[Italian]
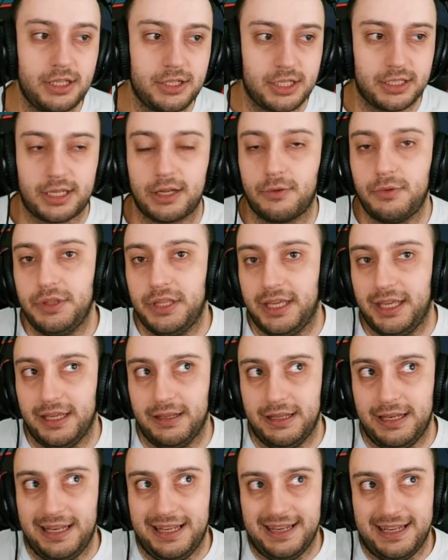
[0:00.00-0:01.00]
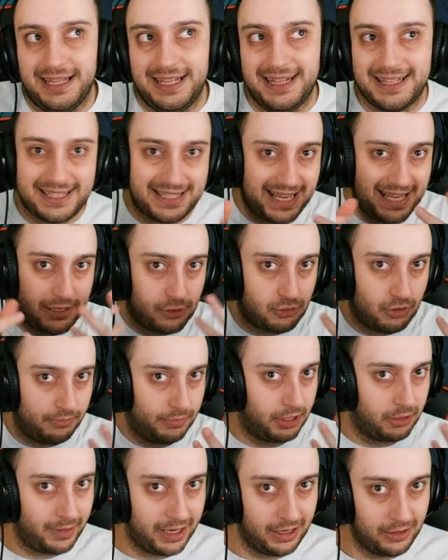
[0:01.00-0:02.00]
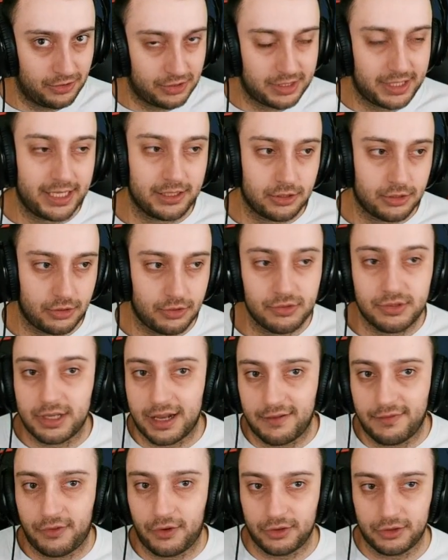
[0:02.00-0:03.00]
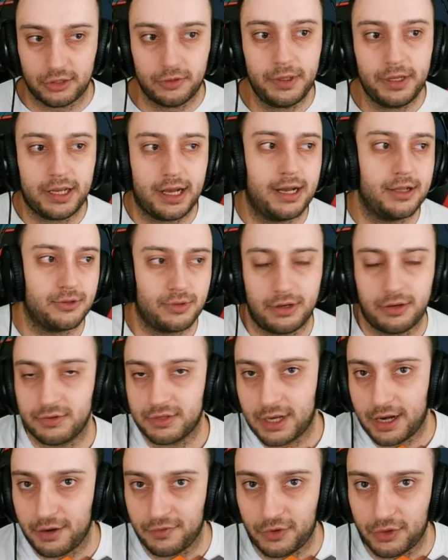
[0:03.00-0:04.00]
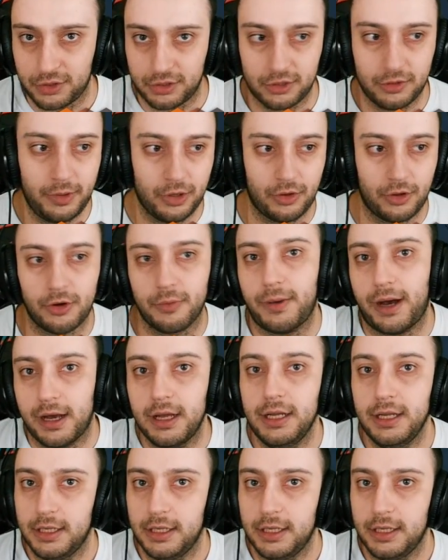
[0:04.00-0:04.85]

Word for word: eccetera, quindi il, il senso è bene o male lo stesso, non sarà forte come caso, non saranno forti come loro, ma